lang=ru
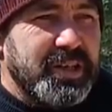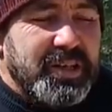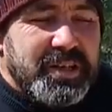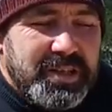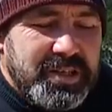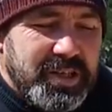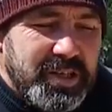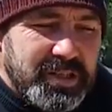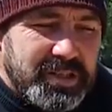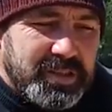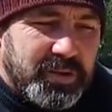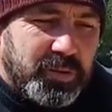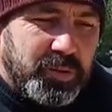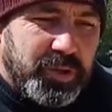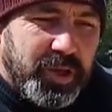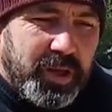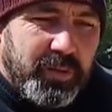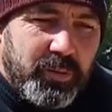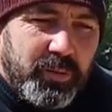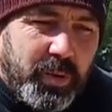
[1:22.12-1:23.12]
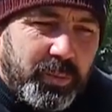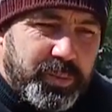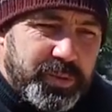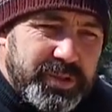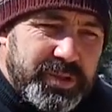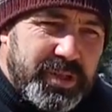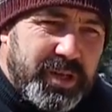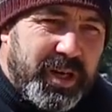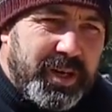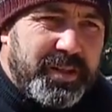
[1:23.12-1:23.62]
есть куда его
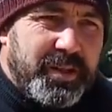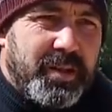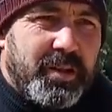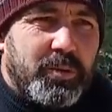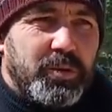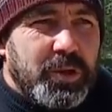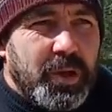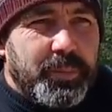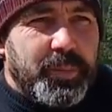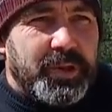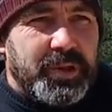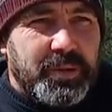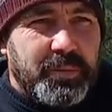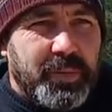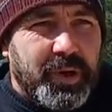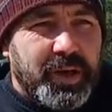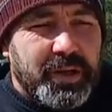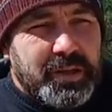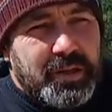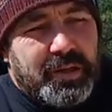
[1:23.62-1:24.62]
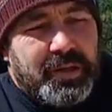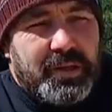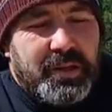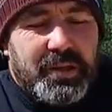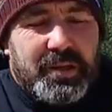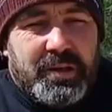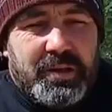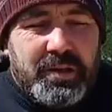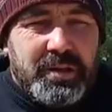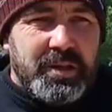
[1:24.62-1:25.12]
опускать или куда поднимать,
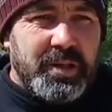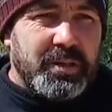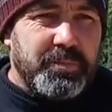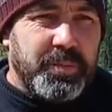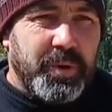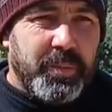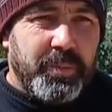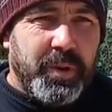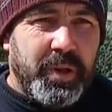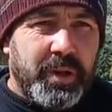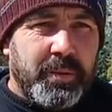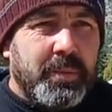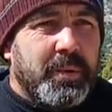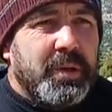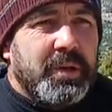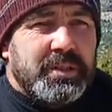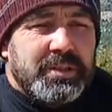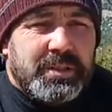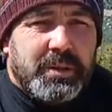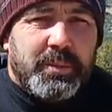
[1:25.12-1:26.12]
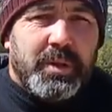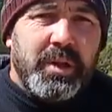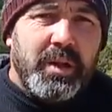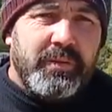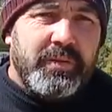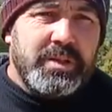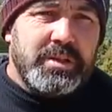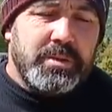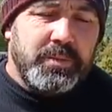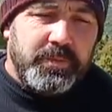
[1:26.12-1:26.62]
нет проблем. Самое
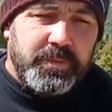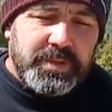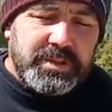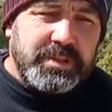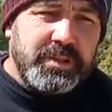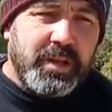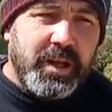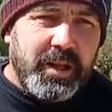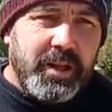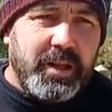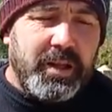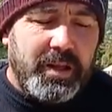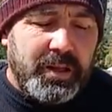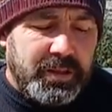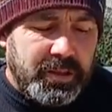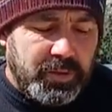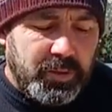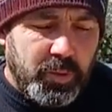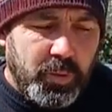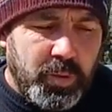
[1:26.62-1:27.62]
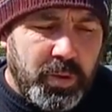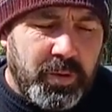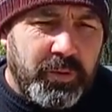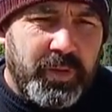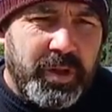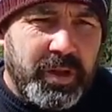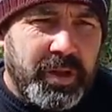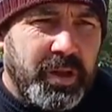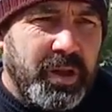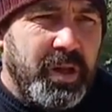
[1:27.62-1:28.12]
главное, чтобы вы знали этот
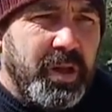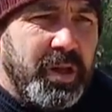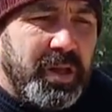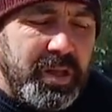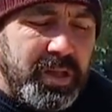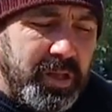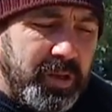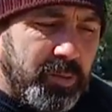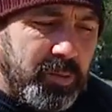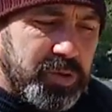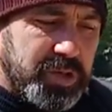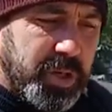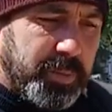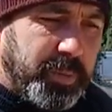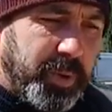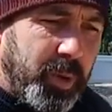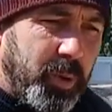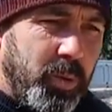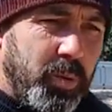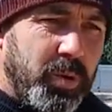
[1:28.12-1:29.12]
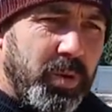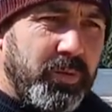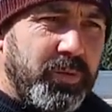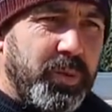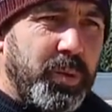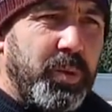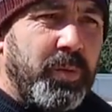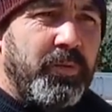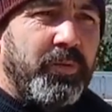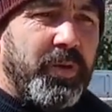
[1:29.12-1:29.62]
уровень. И уже по
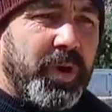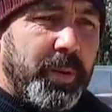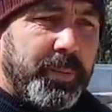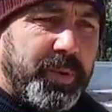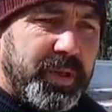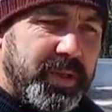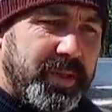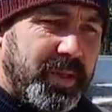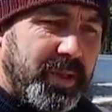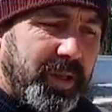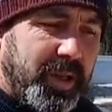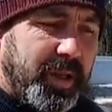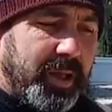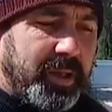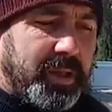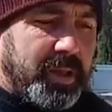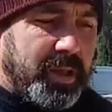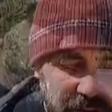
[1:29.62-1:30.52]
уровню вы определяете,